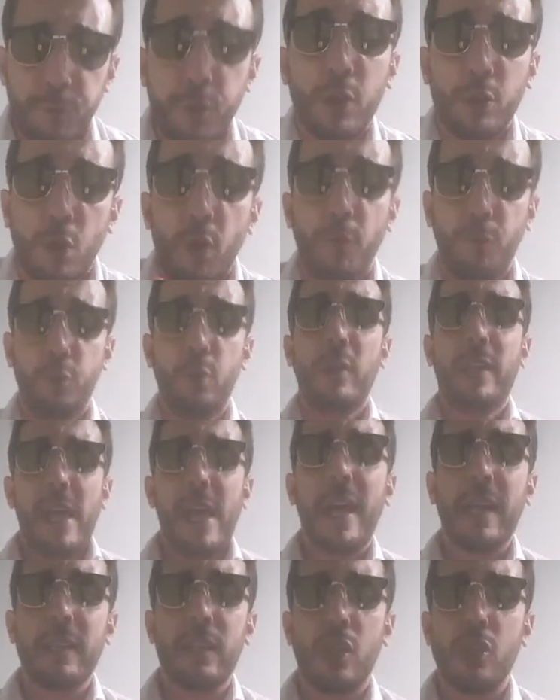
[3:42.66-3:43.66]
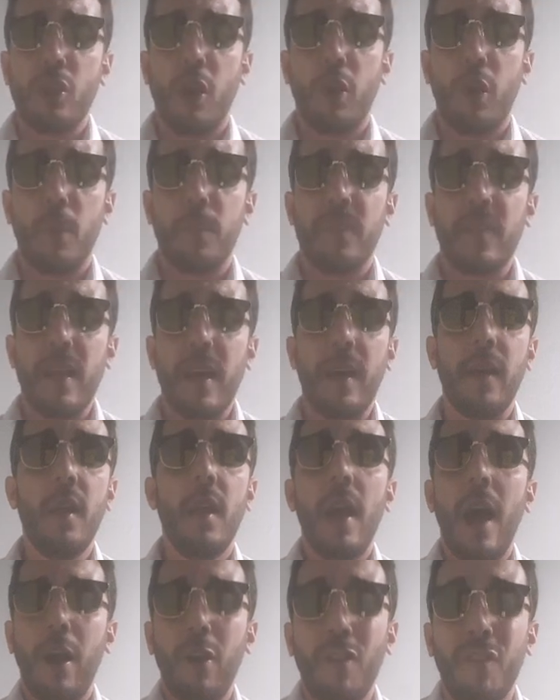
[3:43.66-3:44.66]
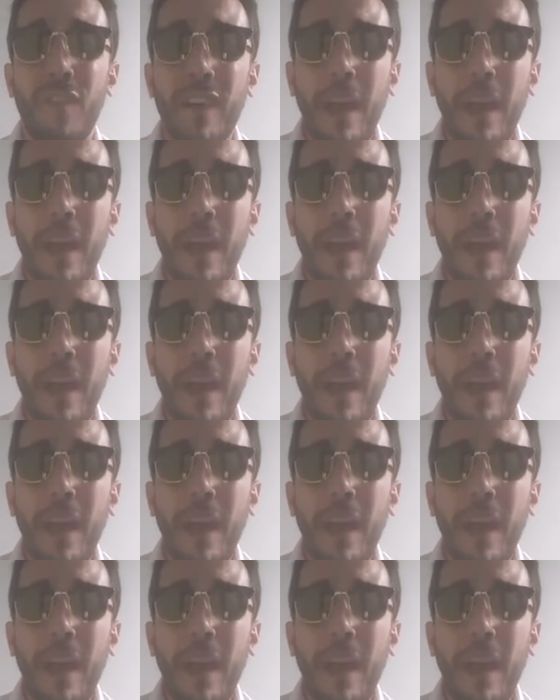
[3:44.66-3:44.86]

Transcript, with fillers: il faut être vulgaire avec des gens comme ça. Alors